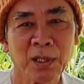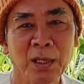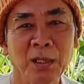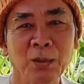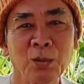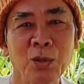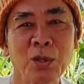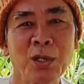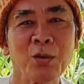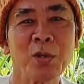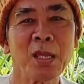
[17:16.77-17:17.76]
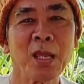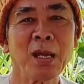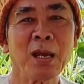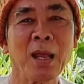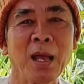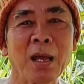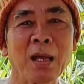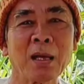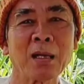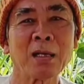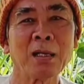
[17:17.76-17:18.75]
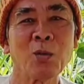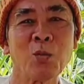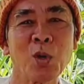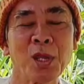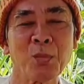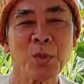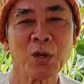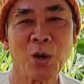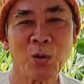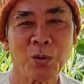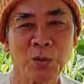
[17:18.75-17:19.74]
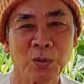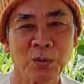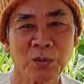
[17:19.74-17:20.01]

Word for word: thì tôi nói với quý vị là không bao giờ mình khổ